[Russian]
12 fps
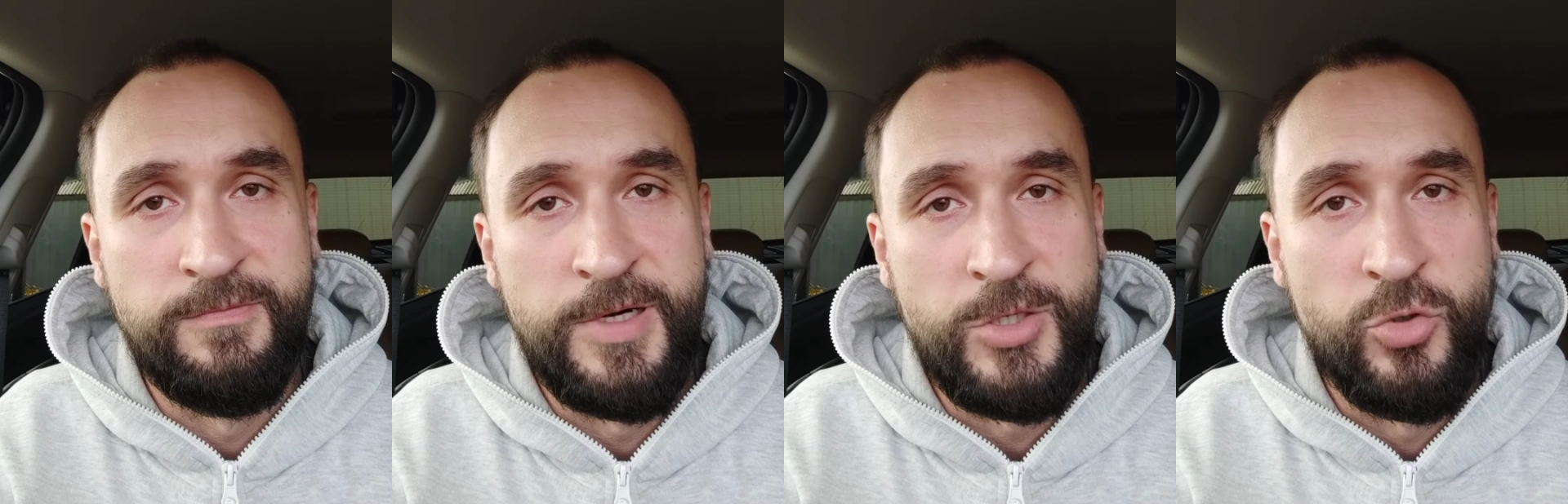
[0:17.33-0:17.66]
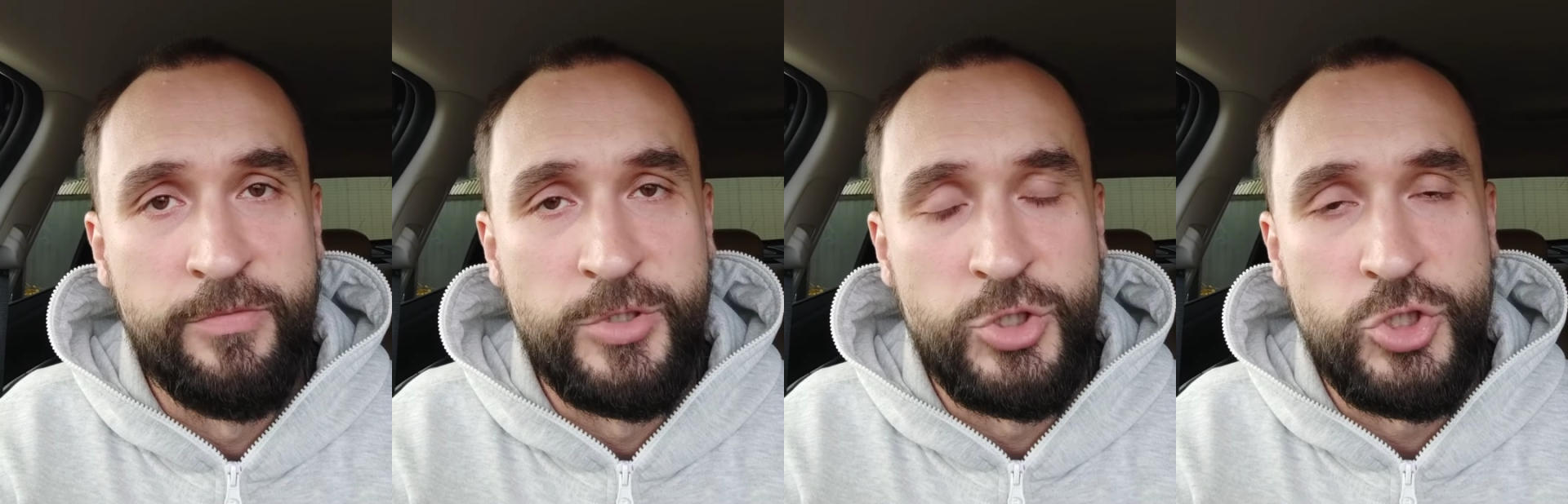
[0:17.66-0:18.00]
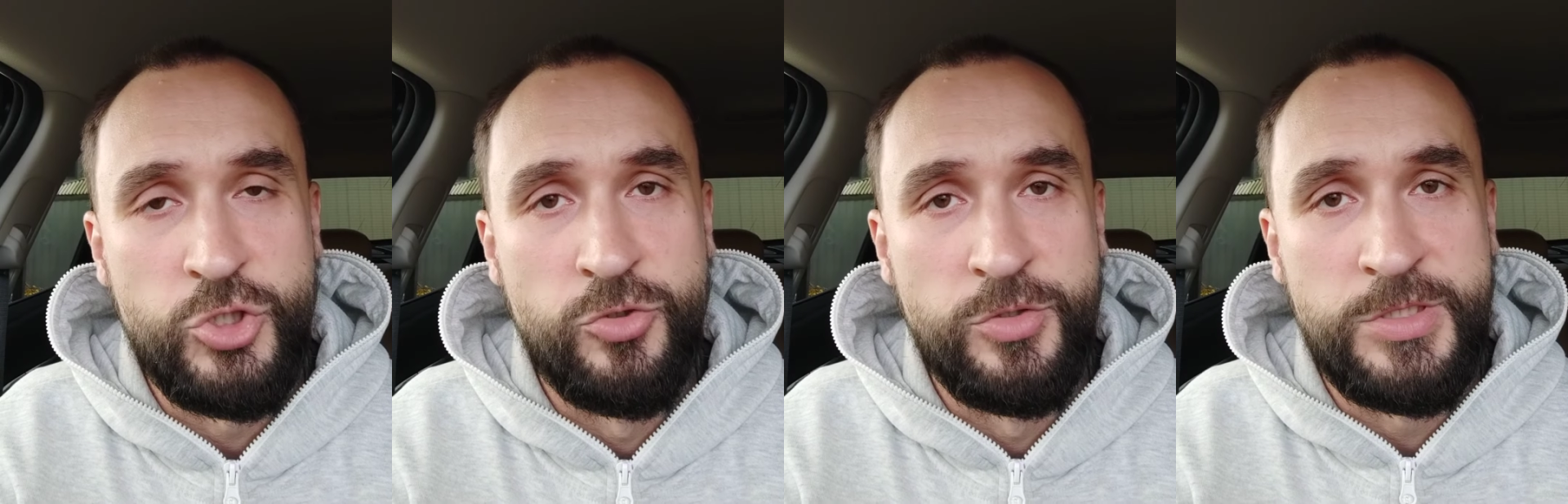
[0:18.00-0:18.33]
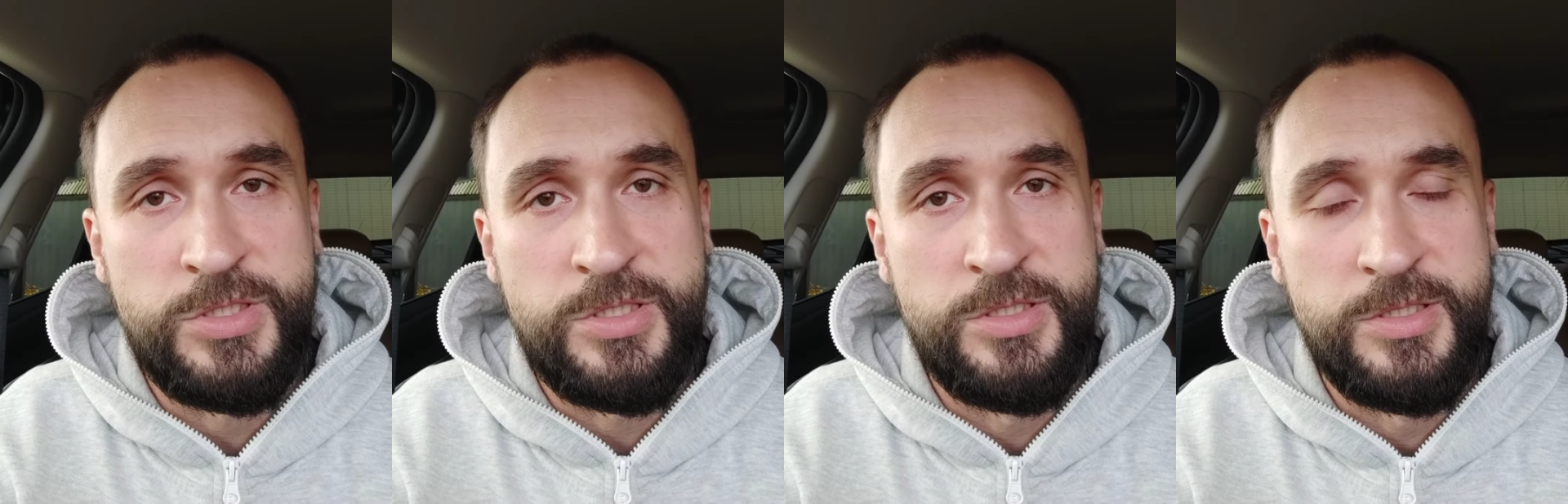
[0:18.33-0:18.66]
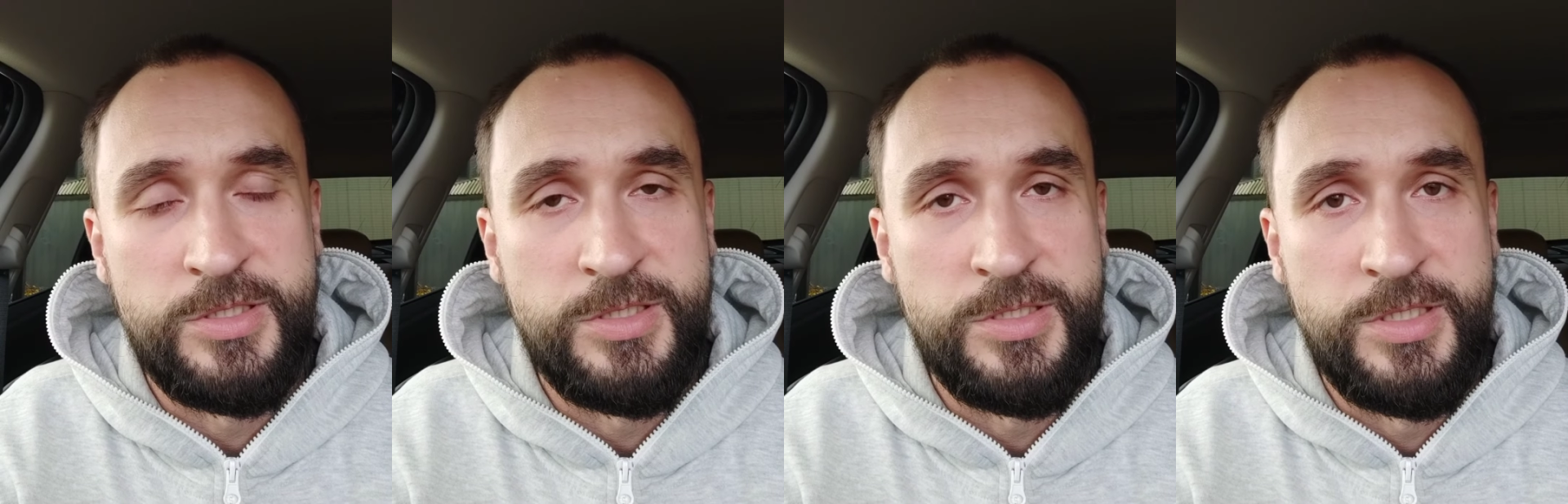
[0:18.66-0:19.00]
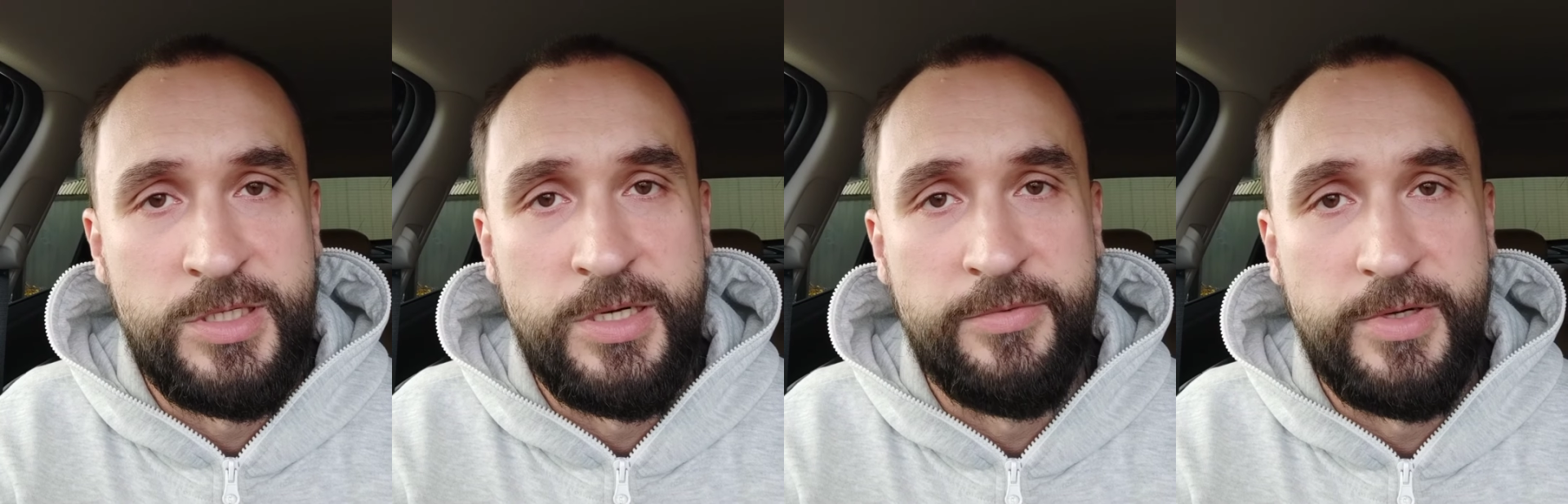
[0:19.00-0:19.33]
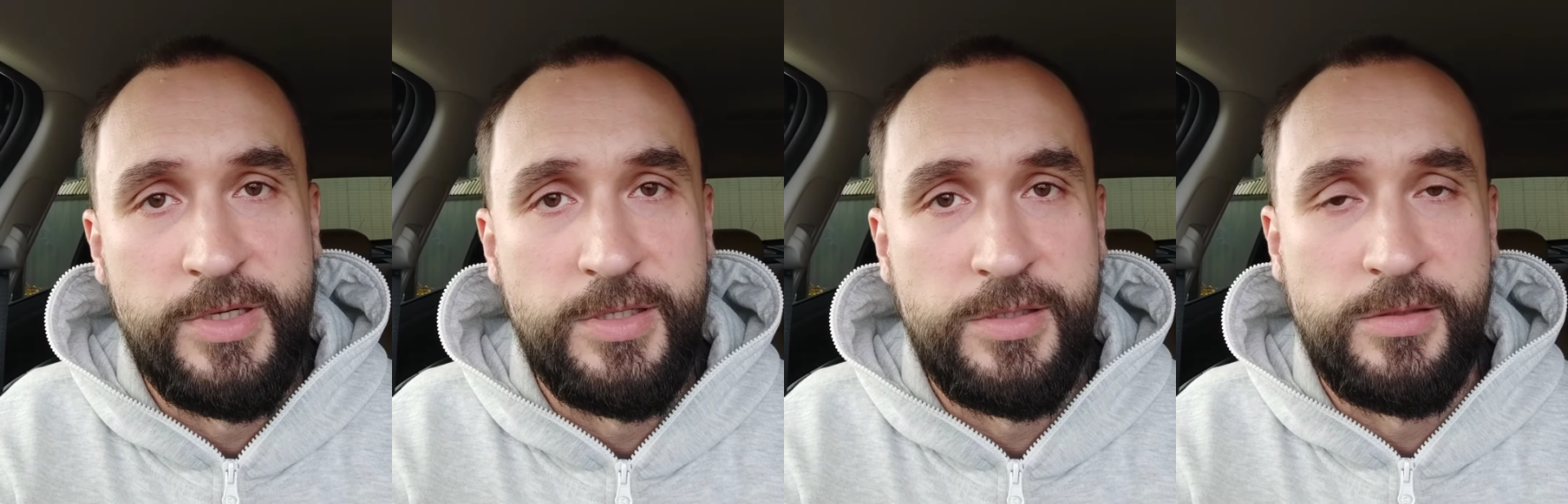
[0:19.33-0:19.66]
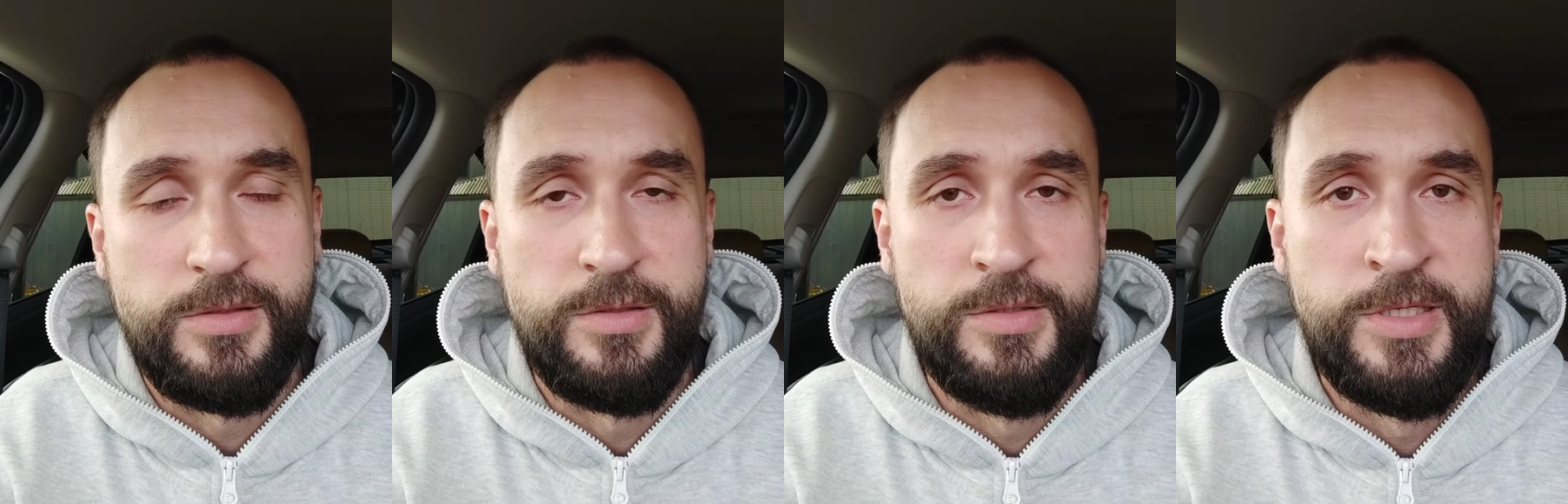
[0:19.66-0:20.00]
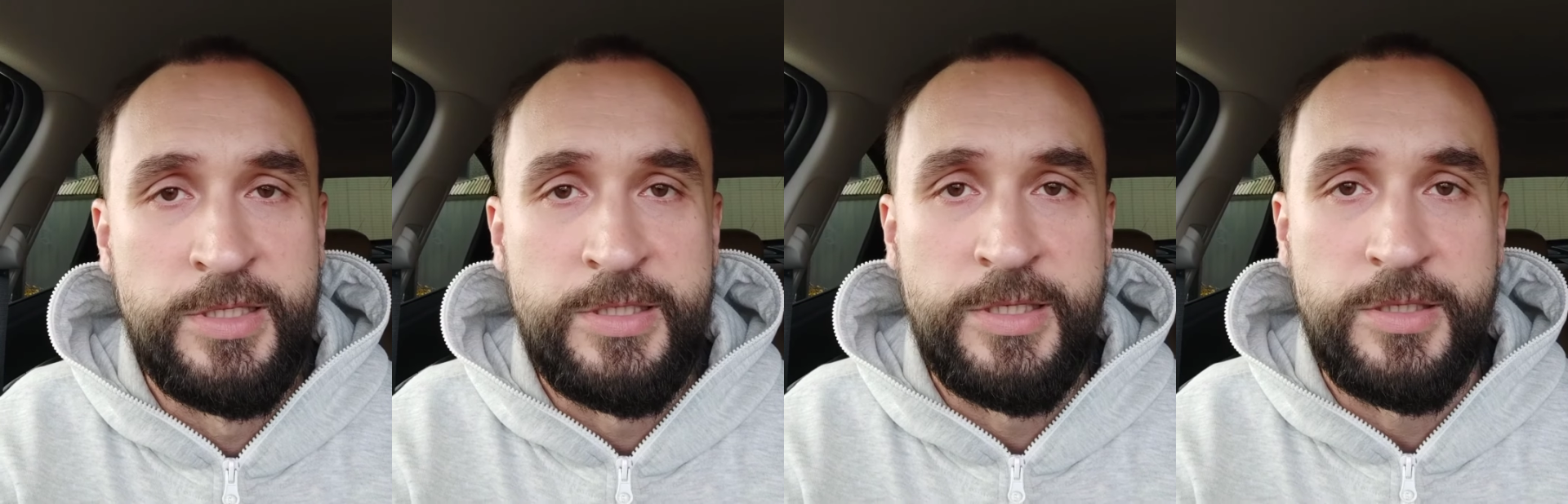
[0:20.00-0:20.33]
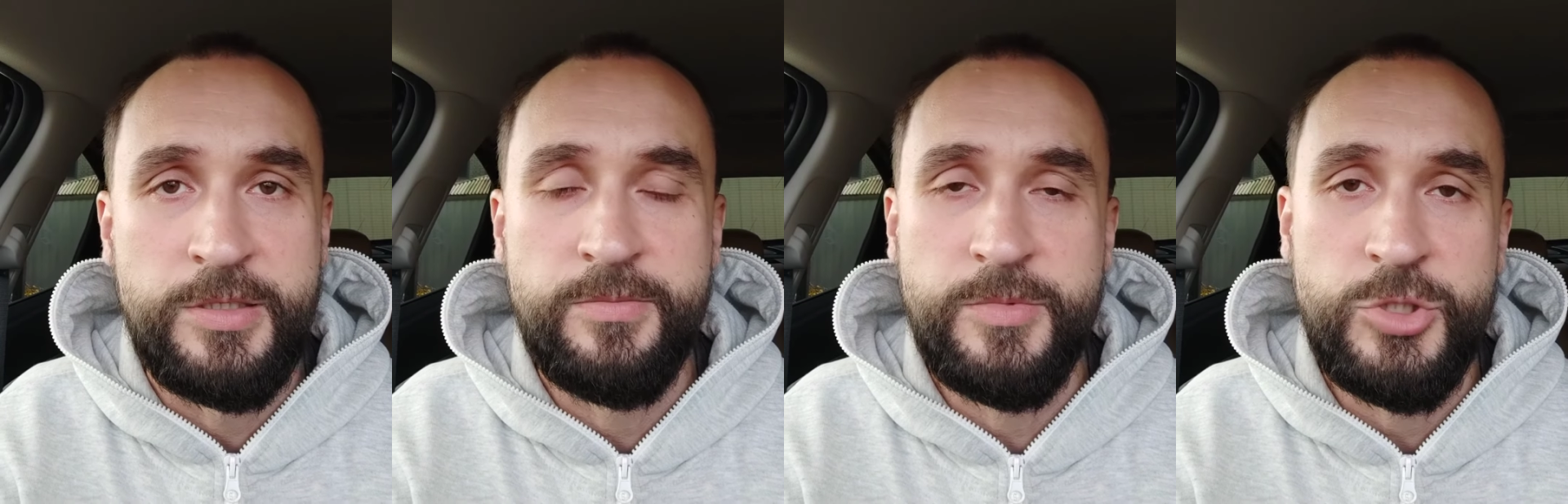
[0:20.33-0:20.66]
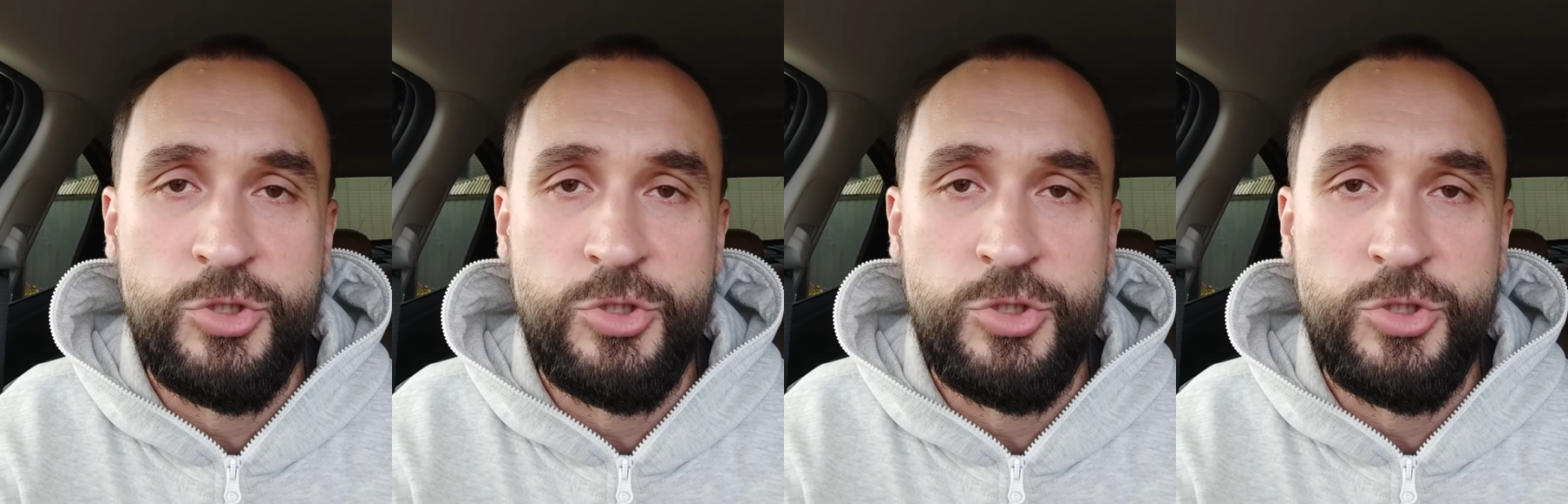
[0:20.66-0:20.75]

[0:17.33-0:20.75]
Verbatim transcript: в оковы жестко заковал, да так,